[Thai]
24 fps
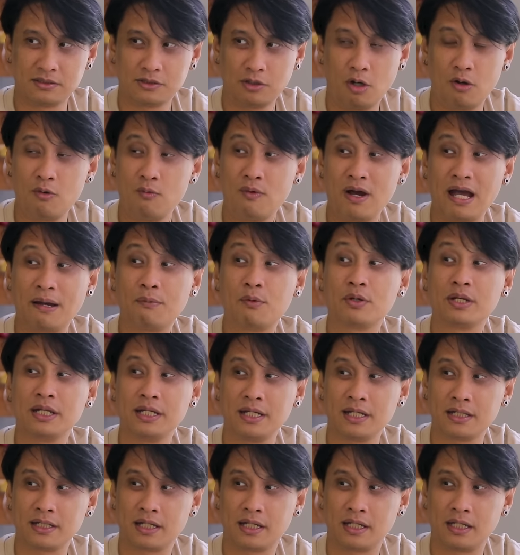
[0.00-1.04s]
ช่องว่างพวกนี้
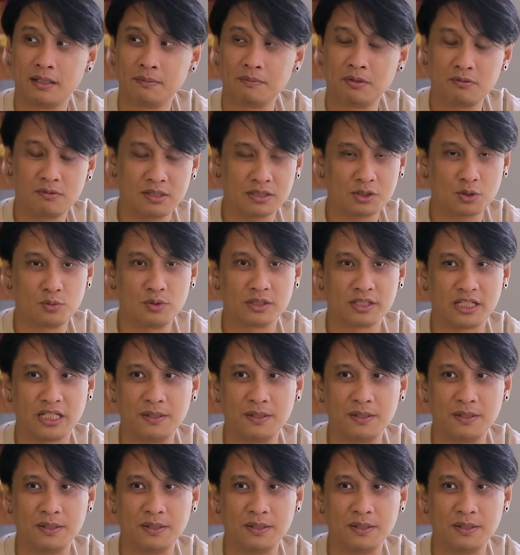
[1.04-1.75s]
ยังไง เพราะว่าตุร